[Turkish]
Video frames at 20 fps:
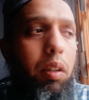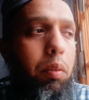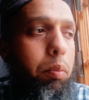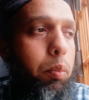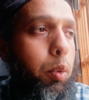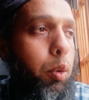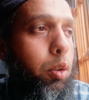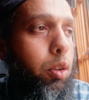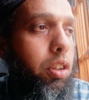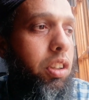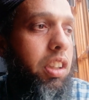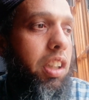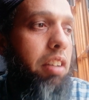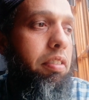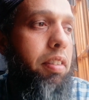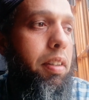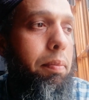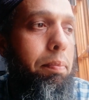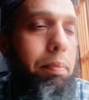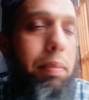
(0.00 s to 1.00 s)

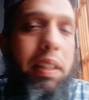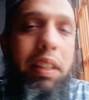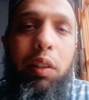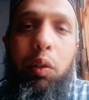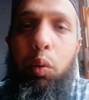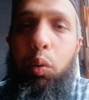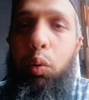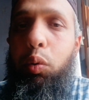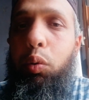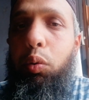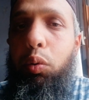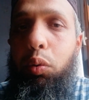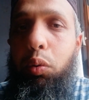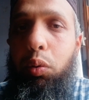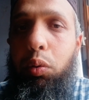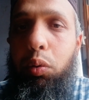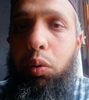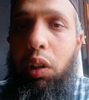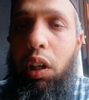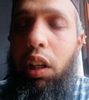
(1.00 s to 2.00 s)
mucizevi bir
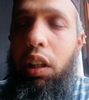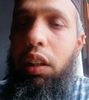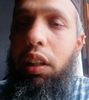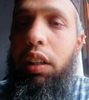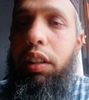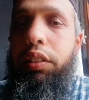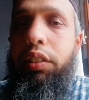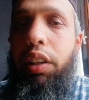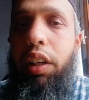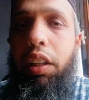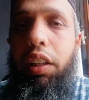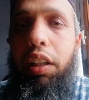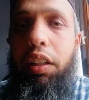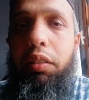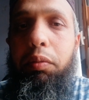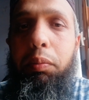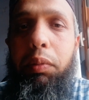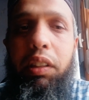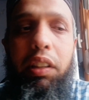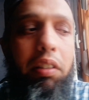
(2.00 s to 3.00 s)
üründür. allah
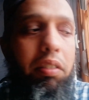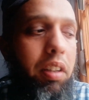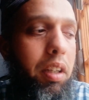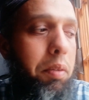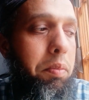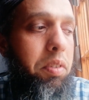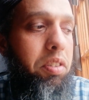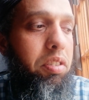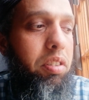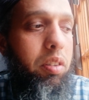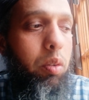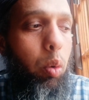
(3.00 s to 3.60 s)
Teala'nın bize vermiş